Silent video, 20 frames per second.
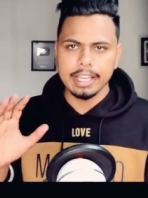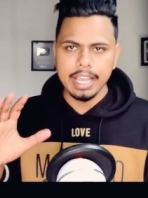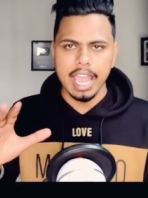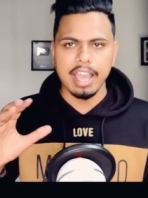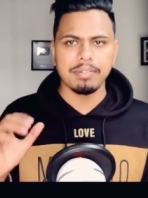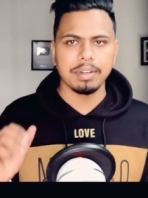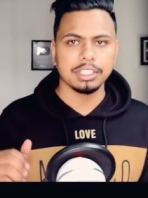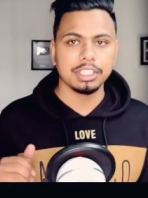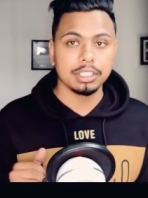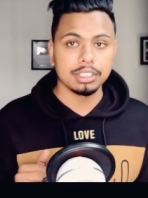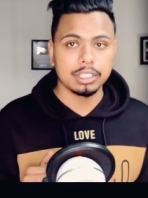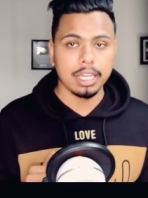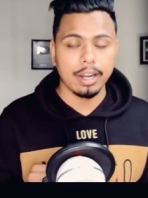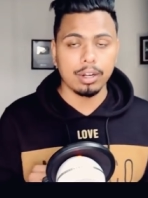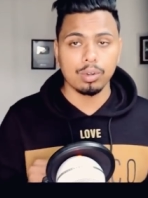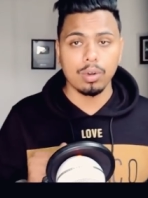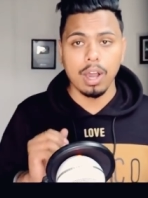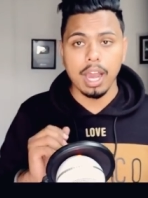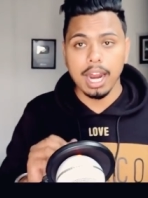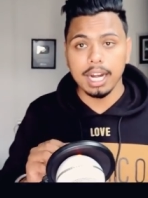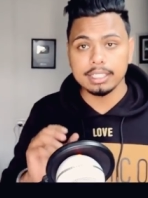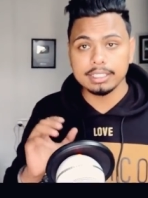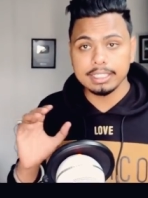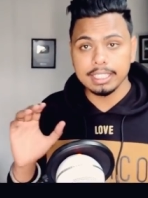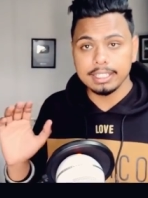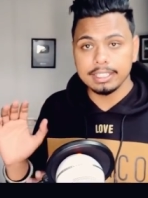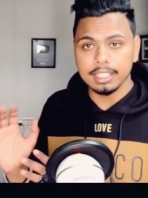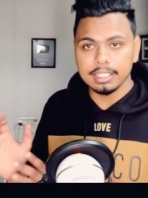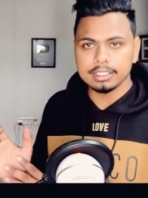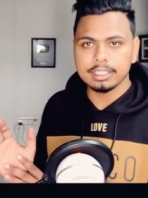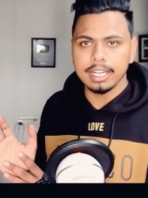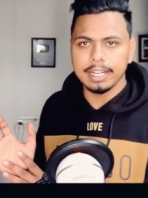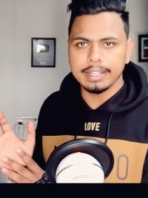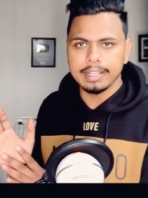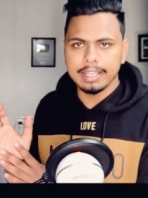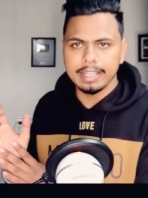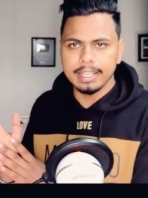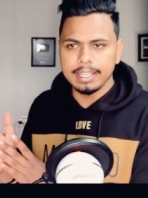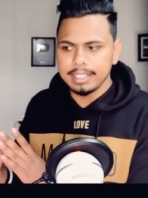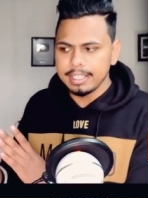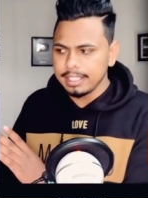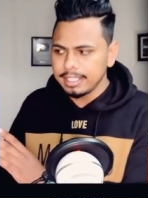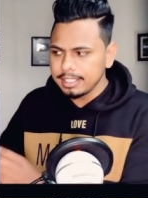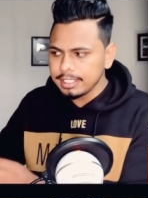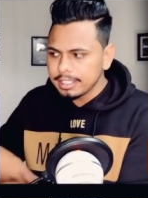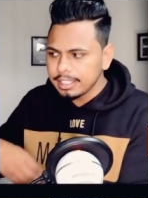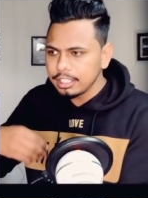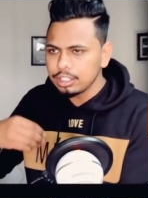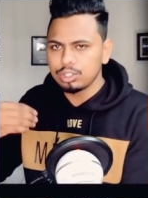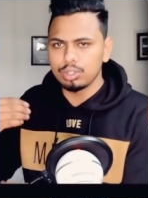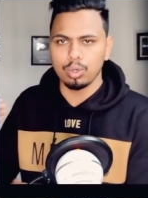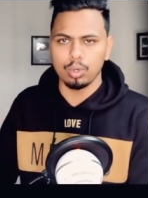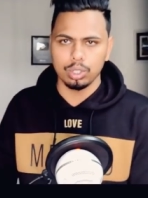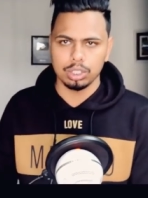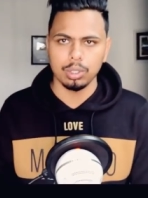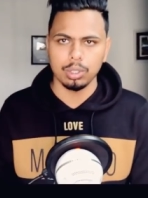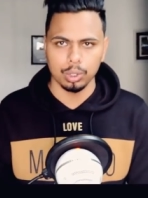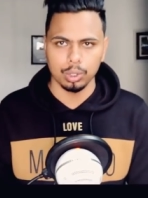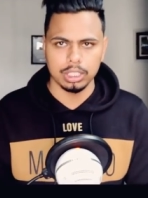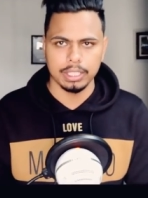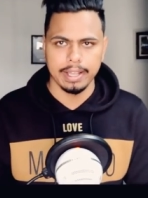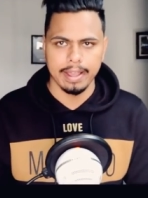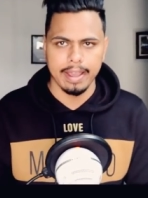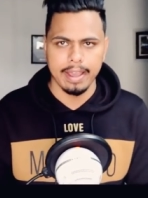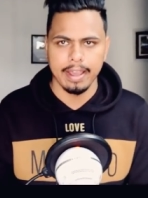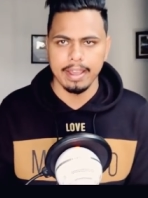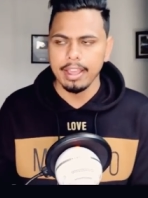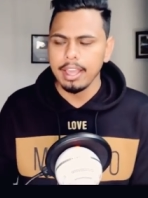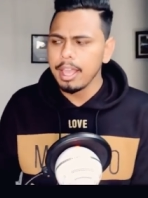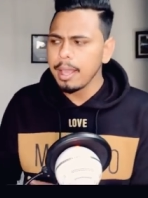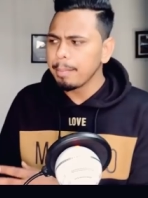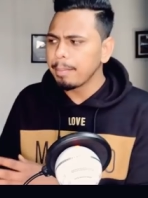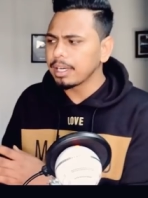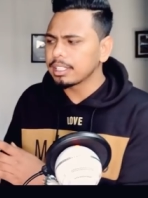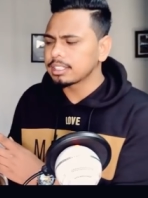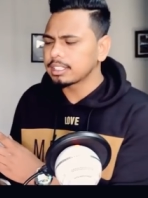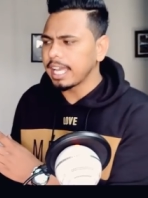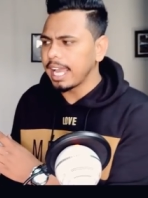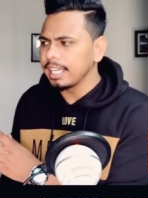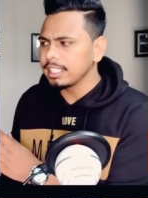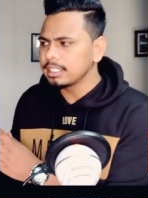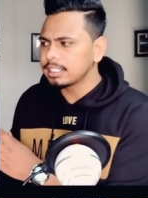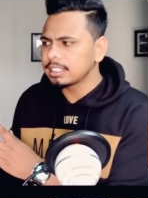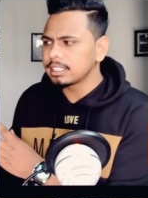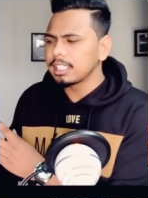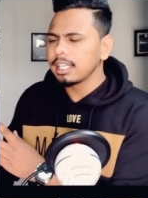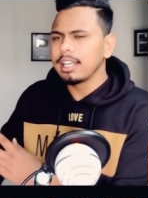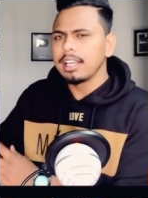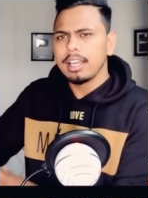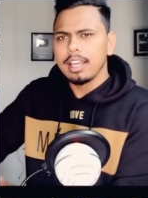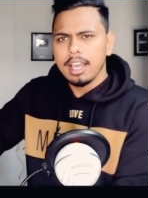एक एवरेज इंसान को आठ से दस घंटे की नींद की जरूरत होती है पर साइंस